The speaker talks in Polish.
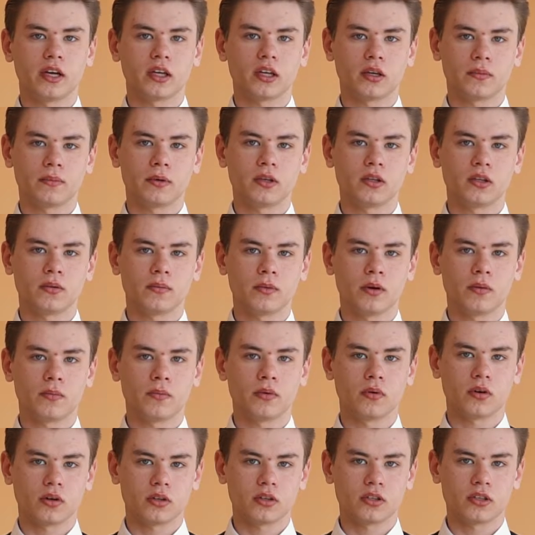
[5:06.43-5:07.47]
jakie będę miał
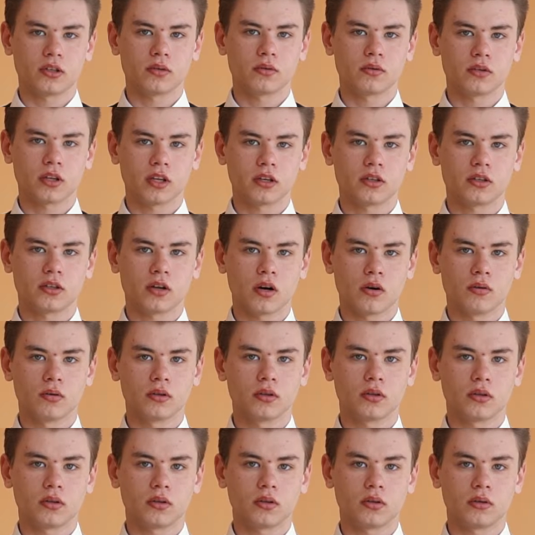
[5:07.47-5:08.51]
po ukończeniu tej szkoły,
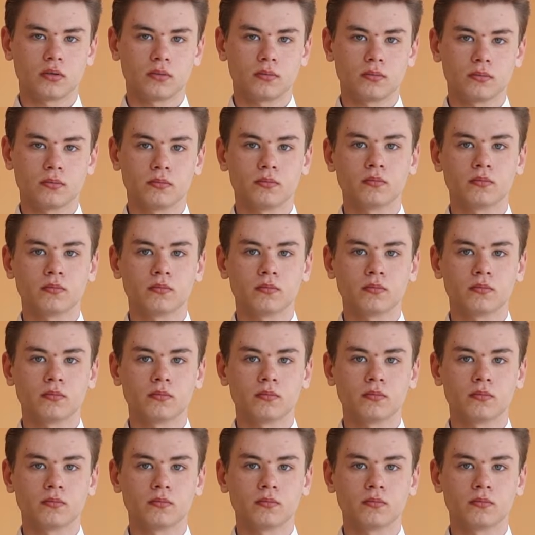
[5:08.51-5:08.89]
to